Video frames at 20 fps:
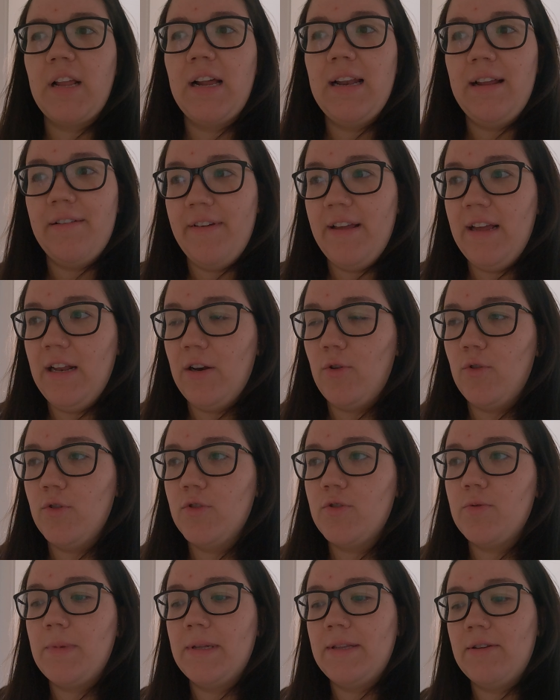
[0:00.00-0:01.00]
Lavei a
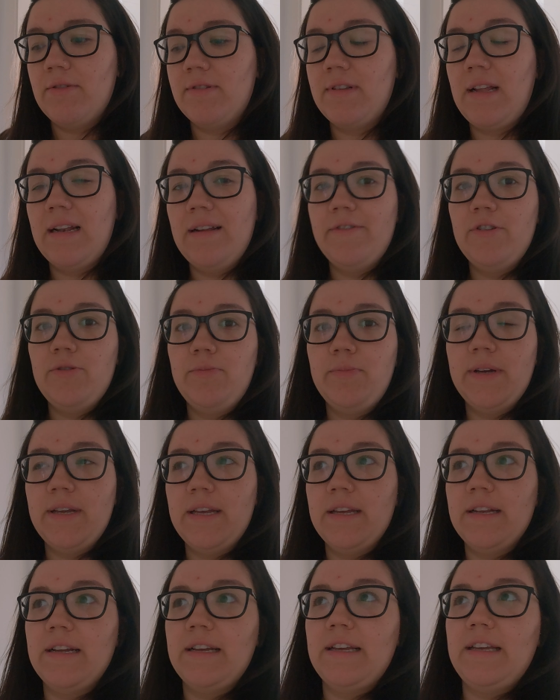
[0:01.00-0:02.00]
louça, o Matheus tá lavando o
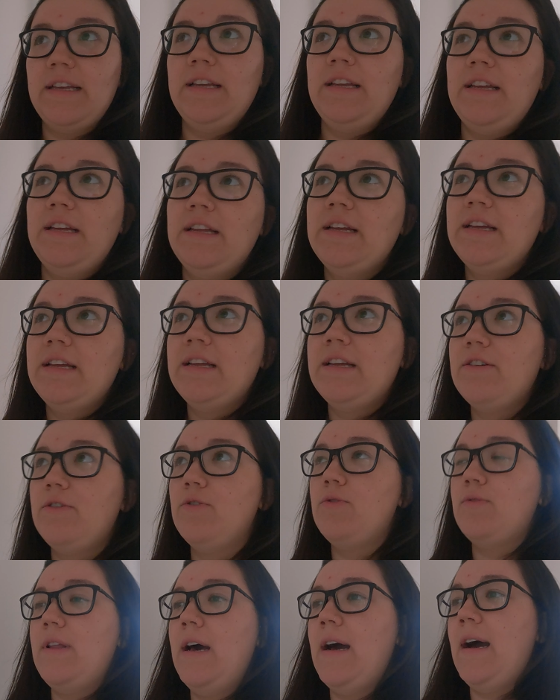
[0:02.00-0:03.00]
banheiro aqui,
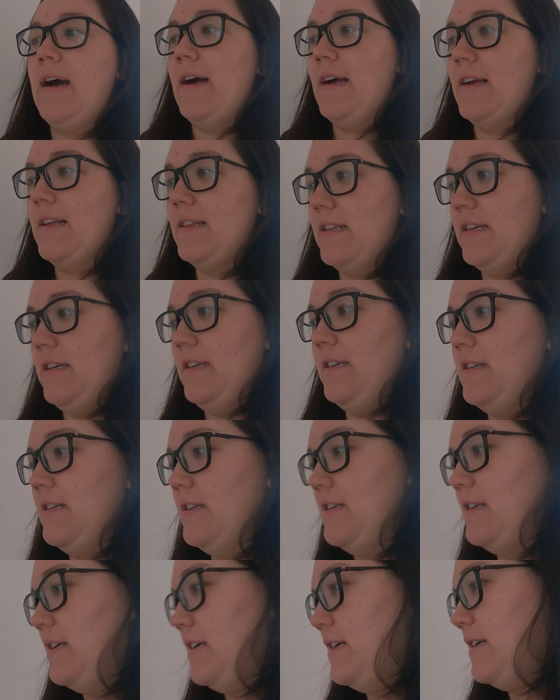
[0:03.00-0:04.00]
o da Agatha
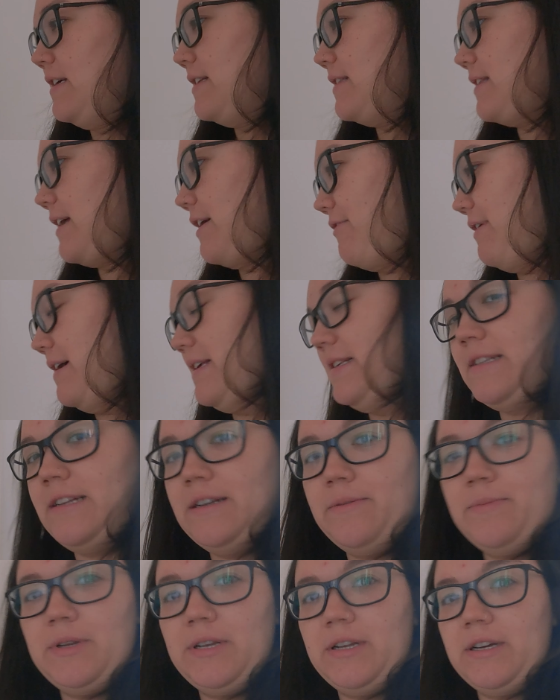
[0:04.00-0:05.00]
Tá quase
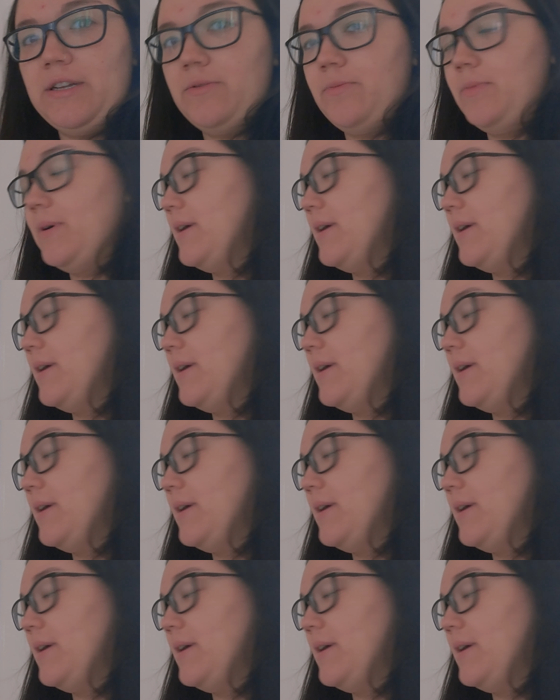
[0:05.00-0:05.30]
terminando o